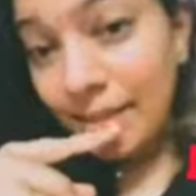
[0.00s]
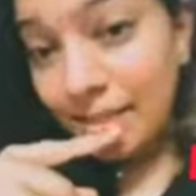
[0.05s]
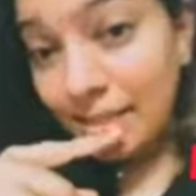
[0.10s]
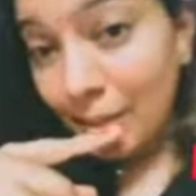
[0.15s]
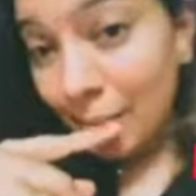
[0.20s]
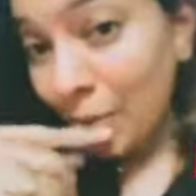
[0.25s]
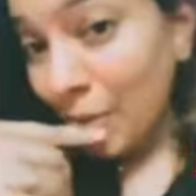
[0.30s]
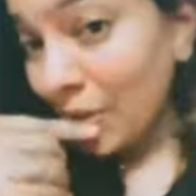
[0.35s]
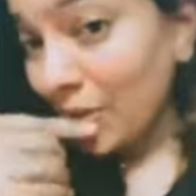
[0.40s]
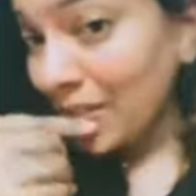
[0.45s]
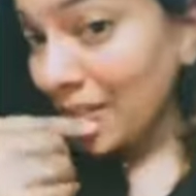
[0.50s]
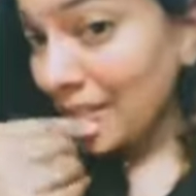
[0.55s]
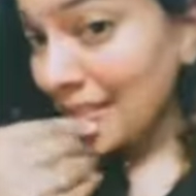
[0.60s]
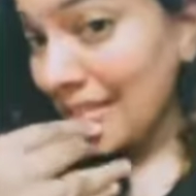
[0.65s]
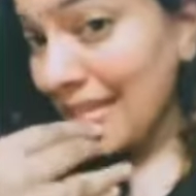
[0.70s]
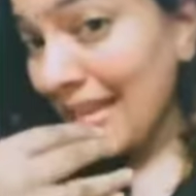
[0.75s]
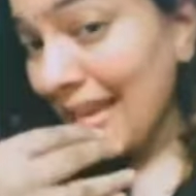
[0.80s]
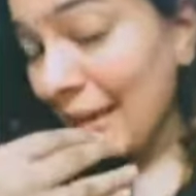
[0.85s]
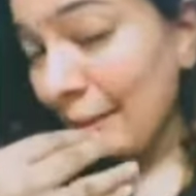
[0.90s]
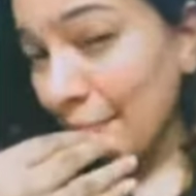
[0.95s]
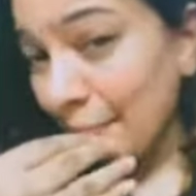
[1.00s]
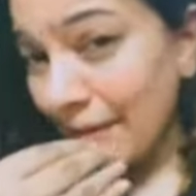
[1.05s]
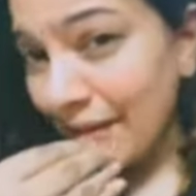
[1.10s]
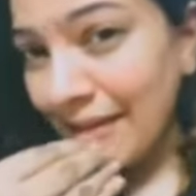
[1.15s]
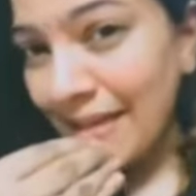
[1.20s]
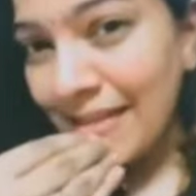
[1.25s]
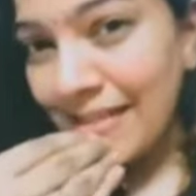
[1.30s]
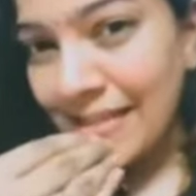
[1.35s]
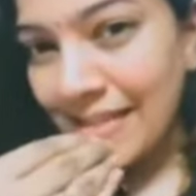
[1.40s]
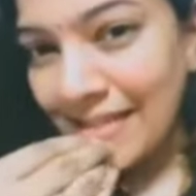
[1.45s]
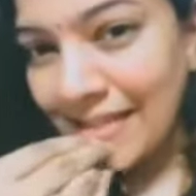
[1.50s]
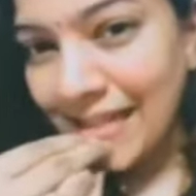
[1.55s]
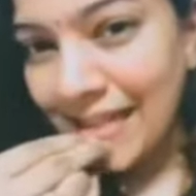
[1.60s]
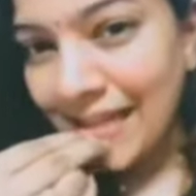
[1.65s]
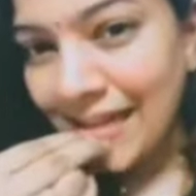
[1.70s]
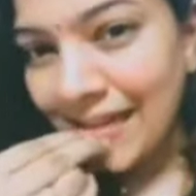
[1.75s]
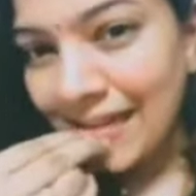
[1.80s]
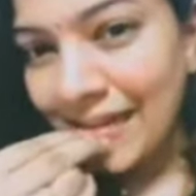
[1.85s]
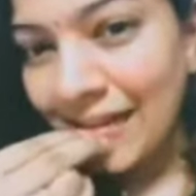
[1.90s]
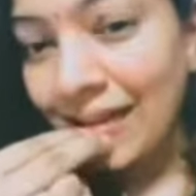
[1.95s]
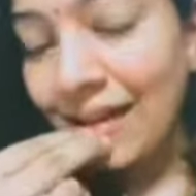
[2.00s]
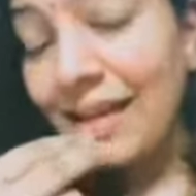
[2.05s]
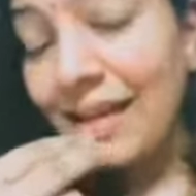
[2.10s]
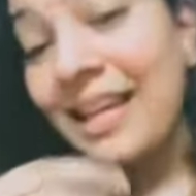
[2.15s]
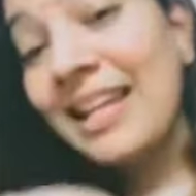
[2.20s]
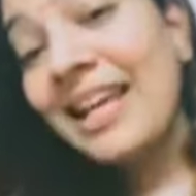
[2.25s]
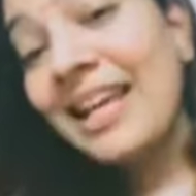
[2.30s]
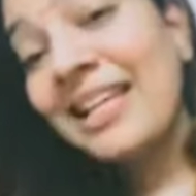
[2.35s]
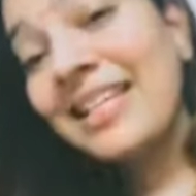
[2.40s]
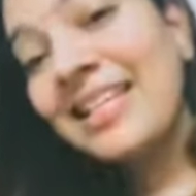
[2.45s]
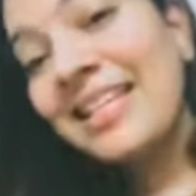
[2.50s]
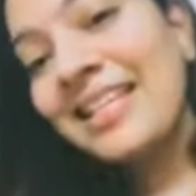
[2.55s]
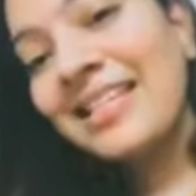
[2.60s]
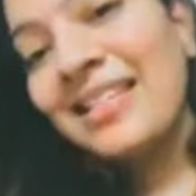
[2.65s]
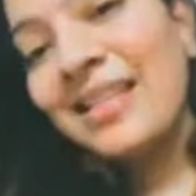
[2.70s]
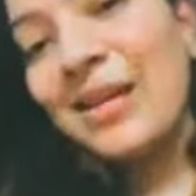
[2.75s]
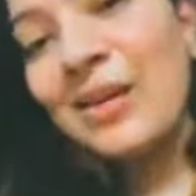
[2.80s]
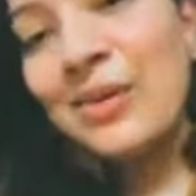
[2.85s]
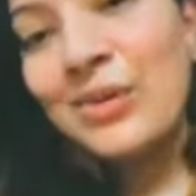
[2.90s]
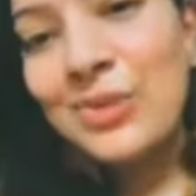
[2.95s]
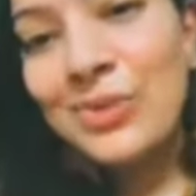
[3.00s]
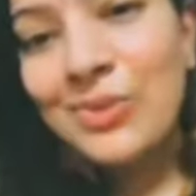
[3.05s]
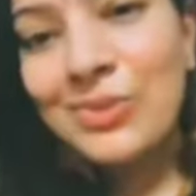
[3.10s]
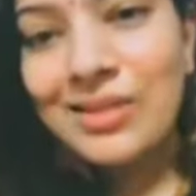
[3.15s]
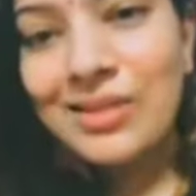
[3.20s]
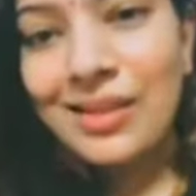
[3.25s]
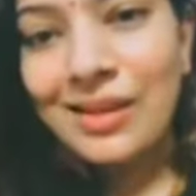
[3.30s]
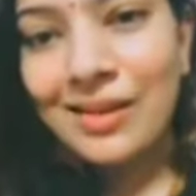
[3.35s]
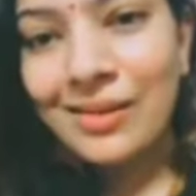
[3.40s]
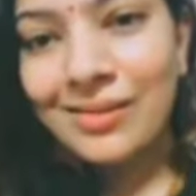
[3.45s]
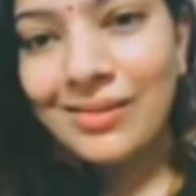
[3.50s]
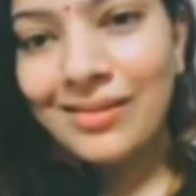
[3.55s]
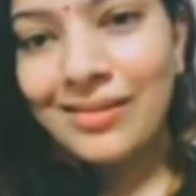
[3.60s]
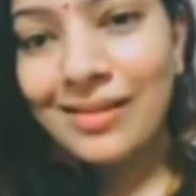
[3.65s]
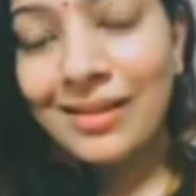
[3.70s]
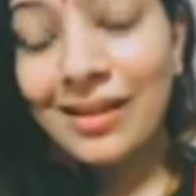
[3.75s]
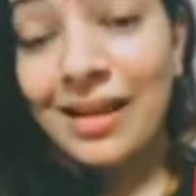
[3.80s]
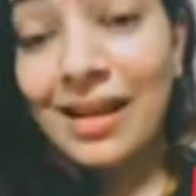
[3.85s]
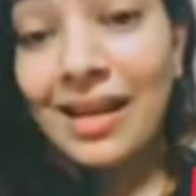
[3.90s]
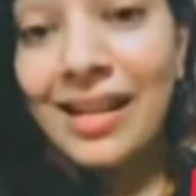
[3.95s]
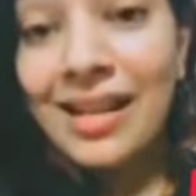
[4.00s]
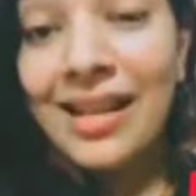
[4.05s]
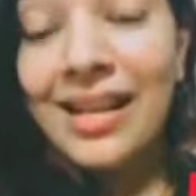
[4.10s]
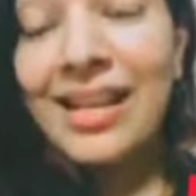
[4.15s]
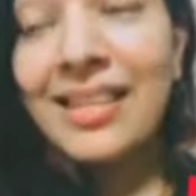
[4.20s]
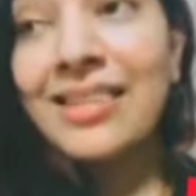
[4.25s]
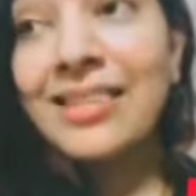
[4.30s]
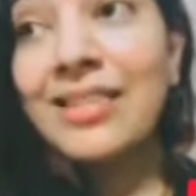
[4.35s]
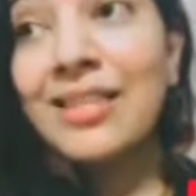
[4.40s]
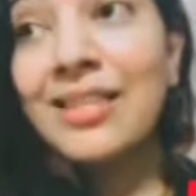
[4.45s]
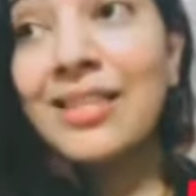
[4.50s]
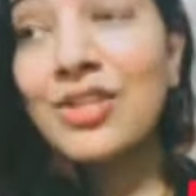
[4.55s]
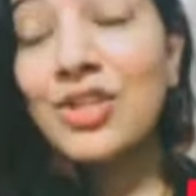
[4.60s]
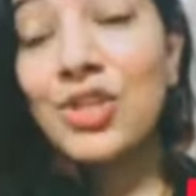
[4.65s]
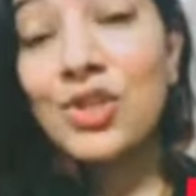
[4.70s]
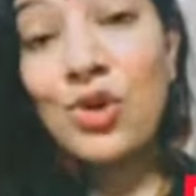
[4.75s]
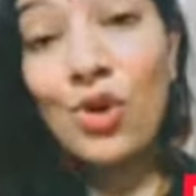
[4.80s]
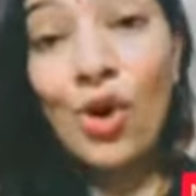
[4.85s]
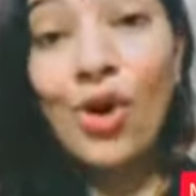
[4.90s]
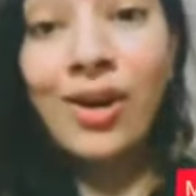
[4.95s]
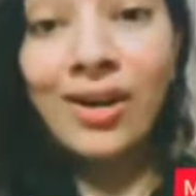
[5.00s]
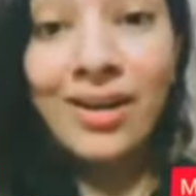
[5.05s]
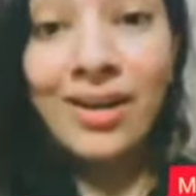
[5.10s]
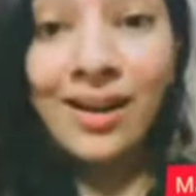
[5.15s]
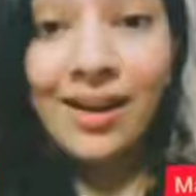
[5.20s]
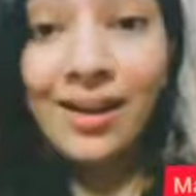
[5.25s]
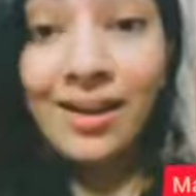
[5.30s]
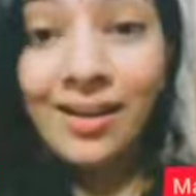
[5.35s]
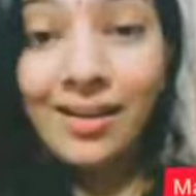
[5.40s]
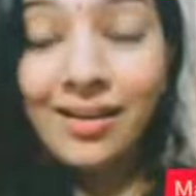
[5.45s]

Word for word: సపోర్ట్ చేసి క్యాంపెయినింగ్ చేస్తారా ఎలా చేస్తారో చూస్తాను అన్నంత స్ట్రాంగ్గా